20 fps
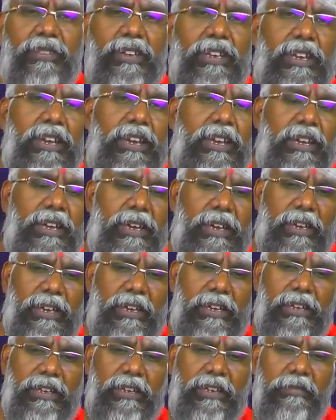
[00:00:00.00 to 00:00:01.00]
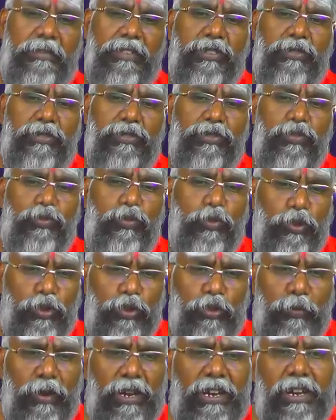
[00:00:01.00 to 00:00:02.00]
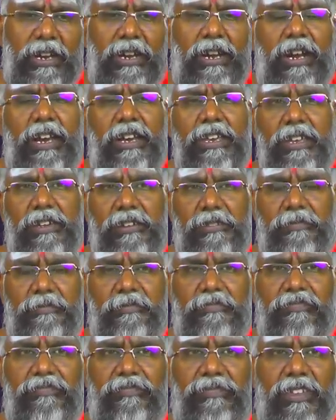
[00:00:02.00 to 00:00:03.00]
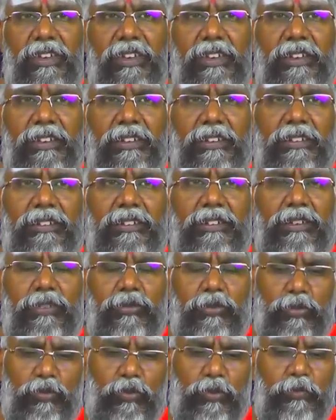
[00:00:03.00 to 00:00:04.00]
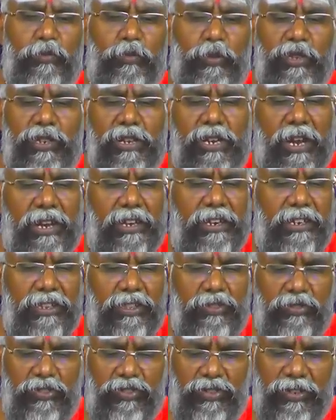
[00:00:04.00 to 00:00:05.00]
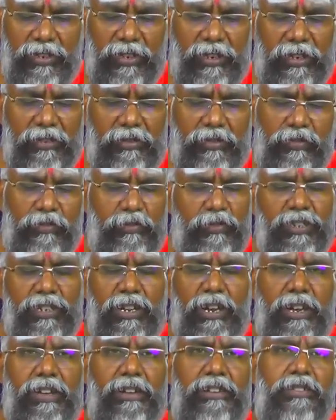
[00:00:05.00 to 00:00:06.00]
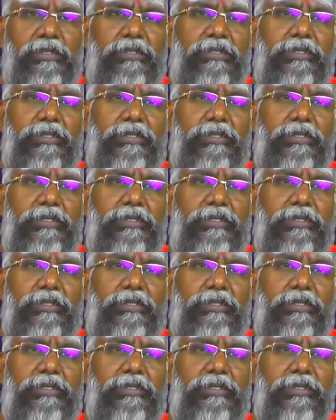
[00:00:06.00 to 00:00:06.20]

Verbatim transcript: வீட்டில் நமக்கு வந்து ஒரு ரூபா காயின் ஒரு ஒம்பது காயின் எடுத்து வச்சுக்கிங்க ஒம்பது காயின்